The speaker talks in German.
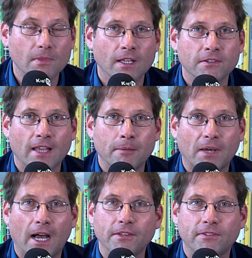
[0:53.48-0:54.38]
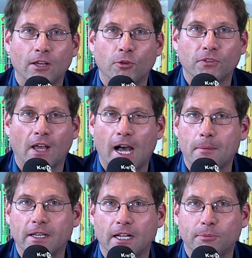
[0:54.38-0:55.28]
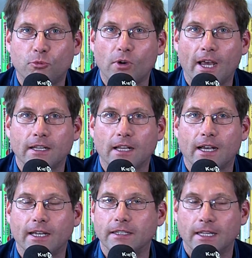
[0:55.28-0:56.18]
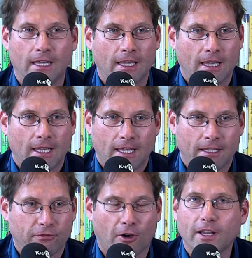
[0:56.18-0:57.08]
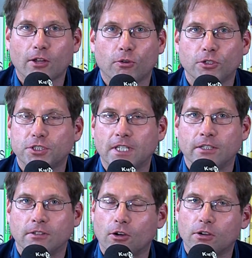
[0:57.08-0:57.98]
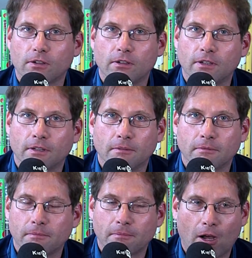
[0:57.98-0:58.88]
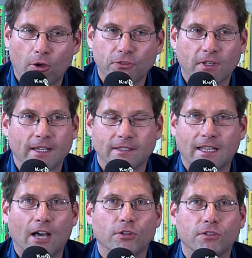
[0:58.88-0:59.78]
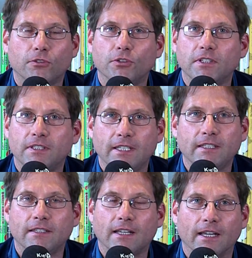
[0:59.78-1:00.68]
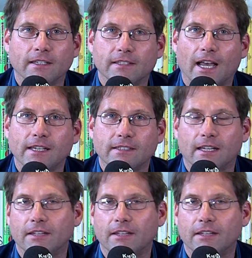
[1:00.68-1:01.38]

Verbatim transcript: Das ist ein Preis, der unsere Arbeit als Buchhändler halt in den Vordergrund stellt und auch äh, auszeichnet dadurch durch die Tätigkeiten. Es reicht ja